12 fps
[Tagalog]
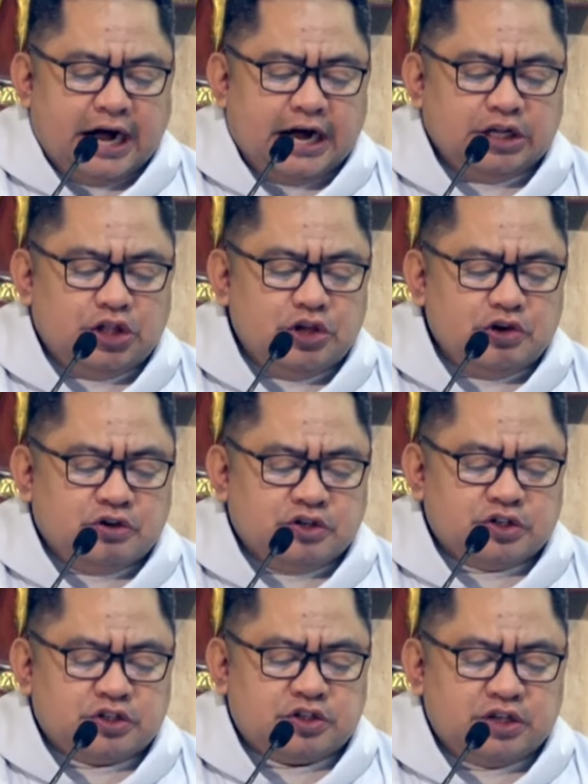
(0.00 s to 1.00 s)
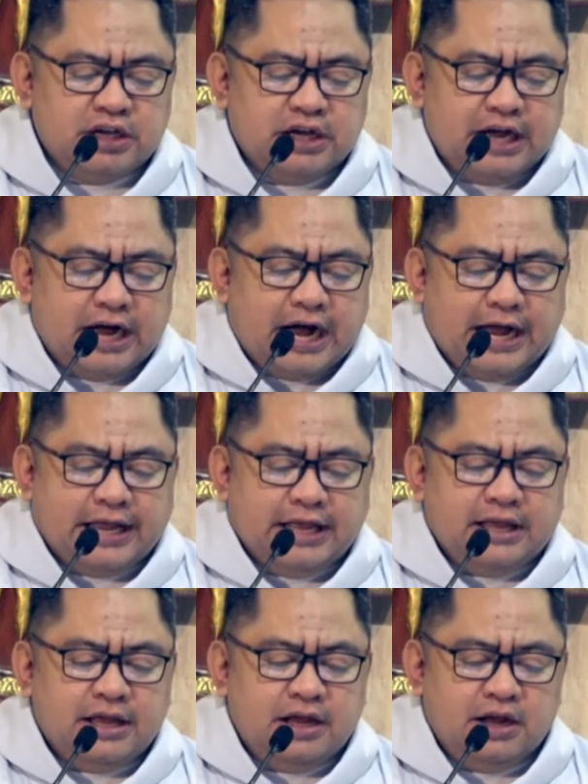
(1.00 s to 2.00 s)
Ang Diyos
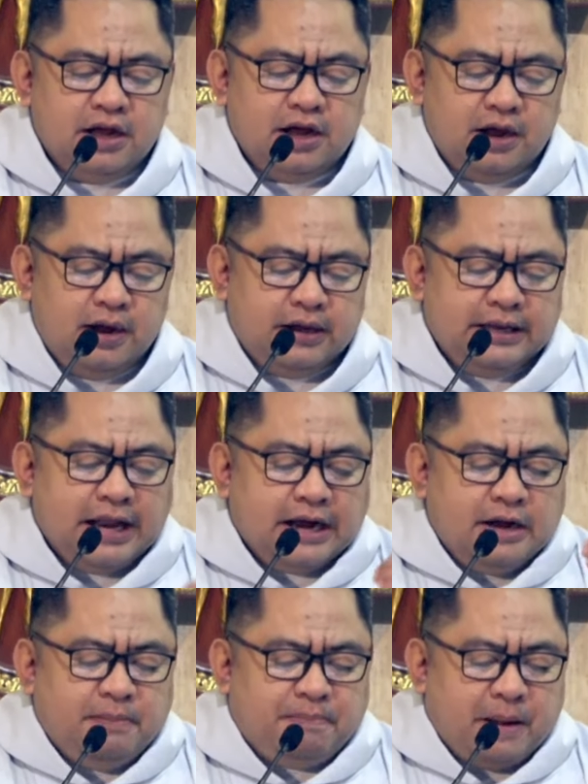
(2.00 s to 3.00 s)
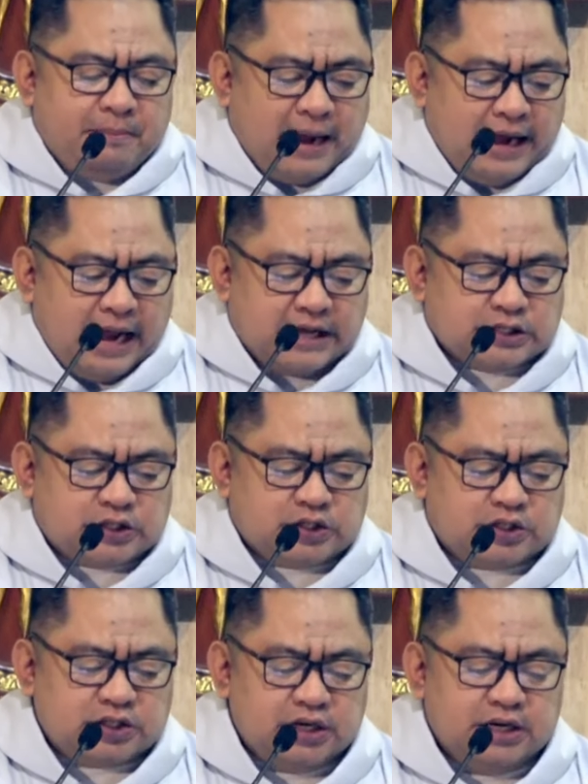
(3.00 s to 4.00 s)
ay
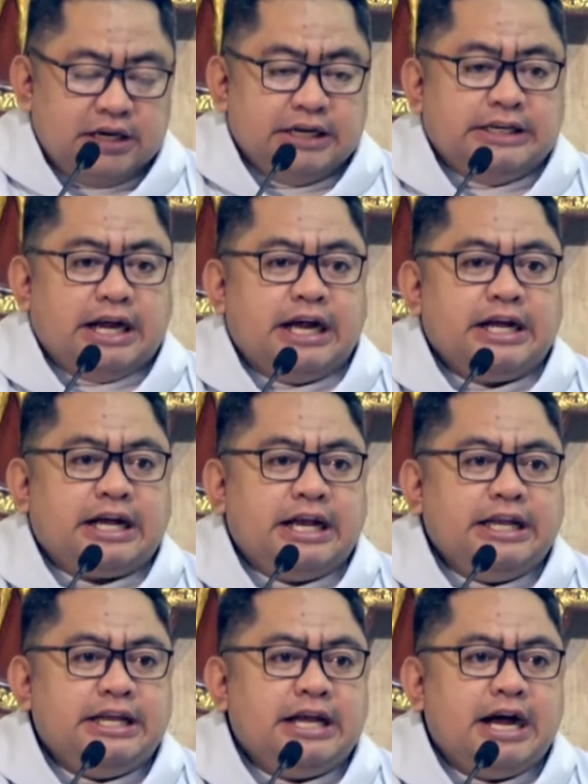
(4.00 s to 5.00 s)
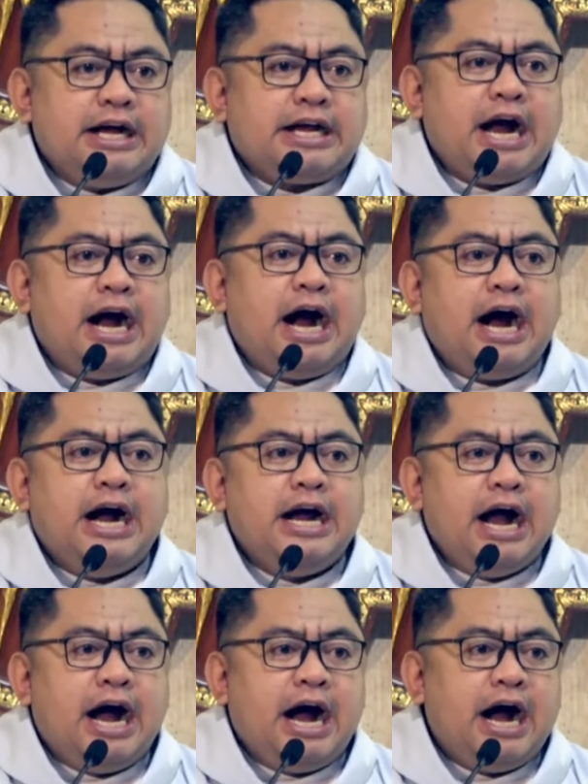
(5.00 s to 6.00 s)
nagpamalas ng kaniyang
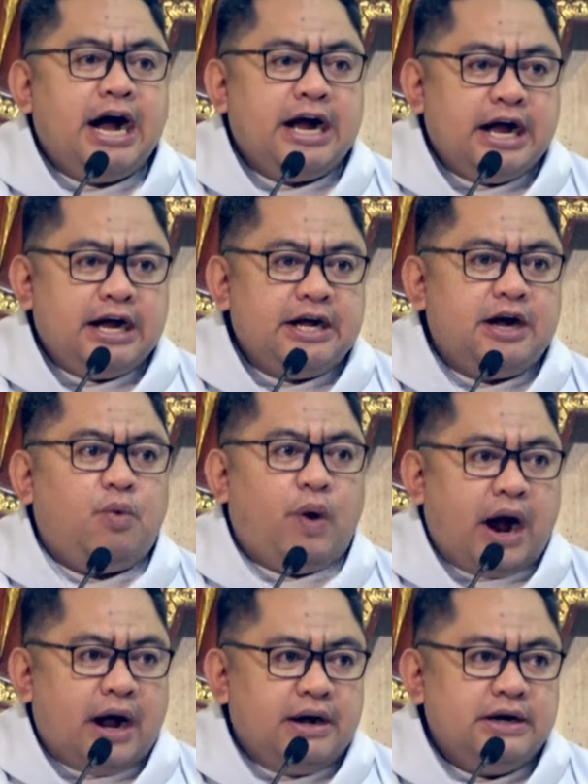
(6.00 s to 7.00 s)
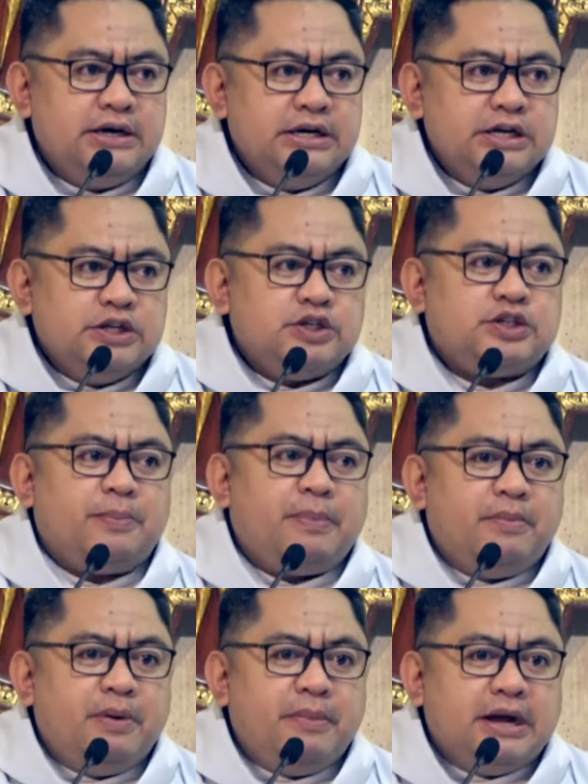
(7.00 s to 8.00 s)
kahanga-hangang gawa sa
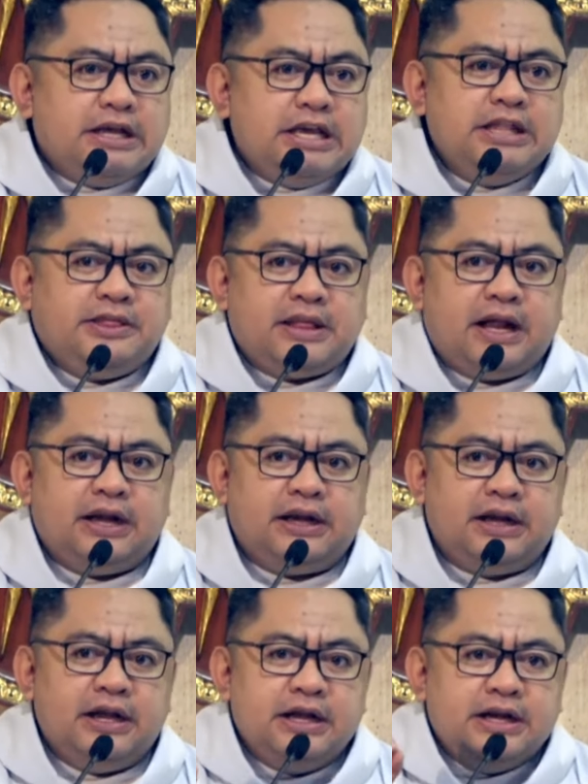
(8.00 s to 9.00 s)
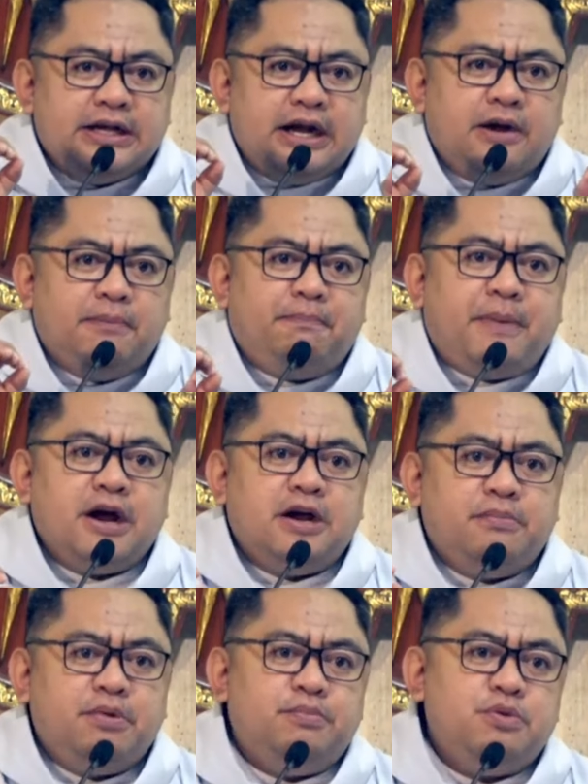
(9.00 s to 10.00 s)
pamamagitan ng
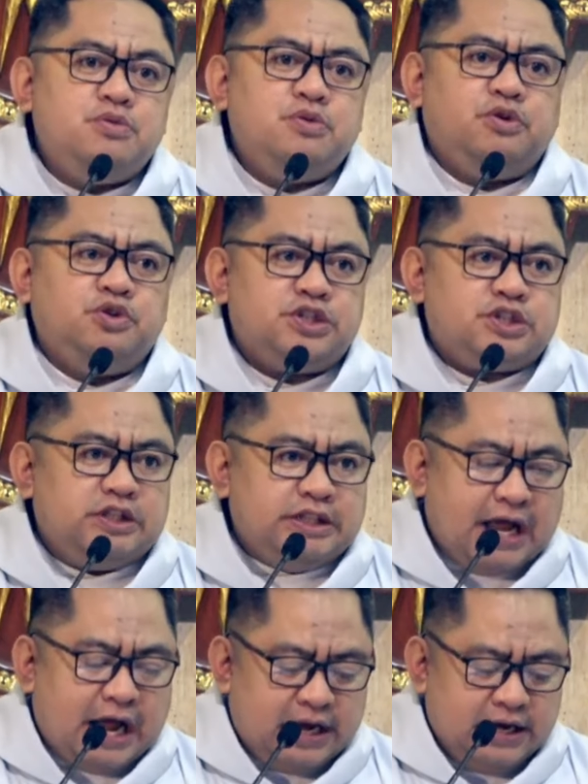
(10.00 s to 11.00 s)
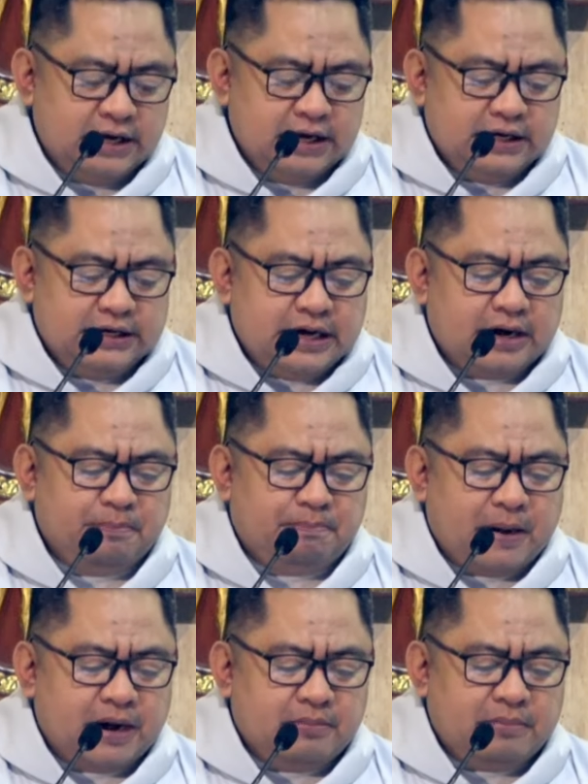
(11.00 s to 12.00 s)
pagbubuhos niya ng
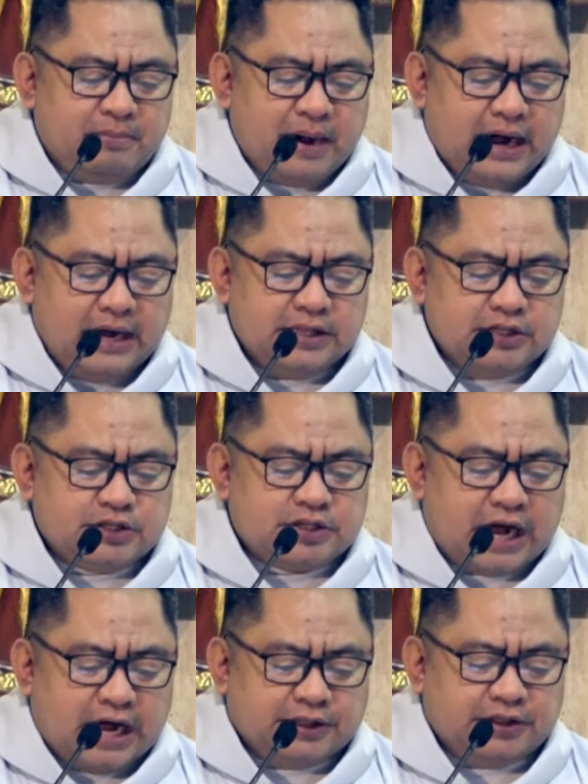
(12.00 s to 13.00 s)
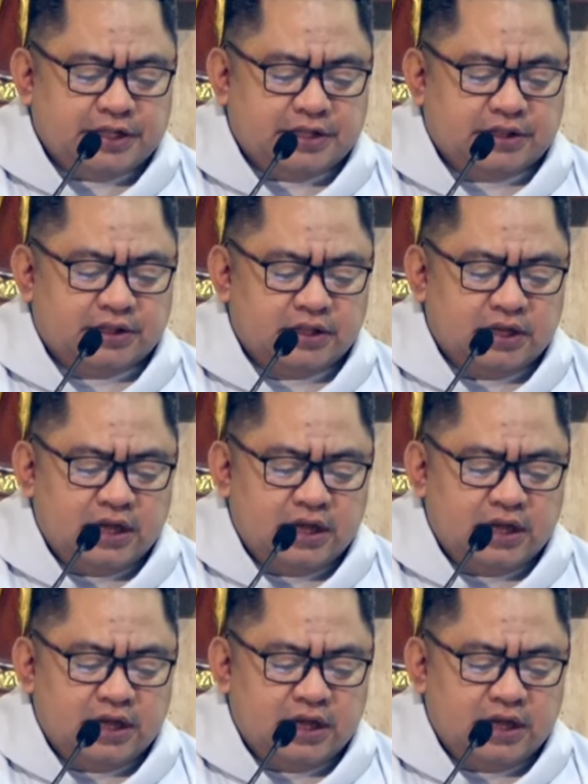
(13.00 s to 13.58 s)
pagmamahal sa atin.